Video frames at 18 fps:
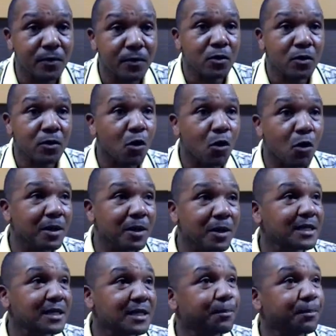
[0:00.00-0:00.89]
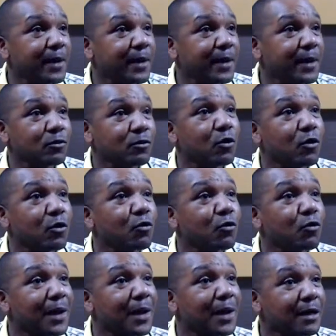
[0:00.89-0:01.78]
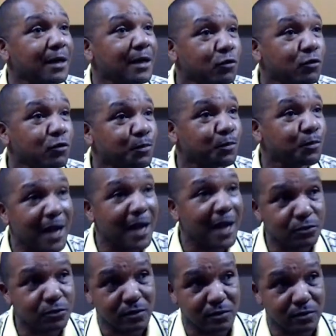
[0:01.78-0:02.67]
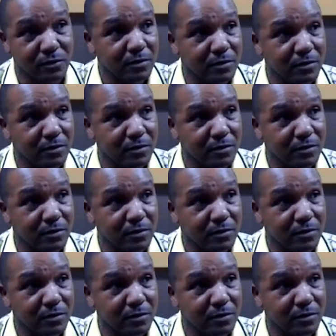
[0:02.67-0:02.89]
Como esses empréstimos a, longo pra, a longos prazos,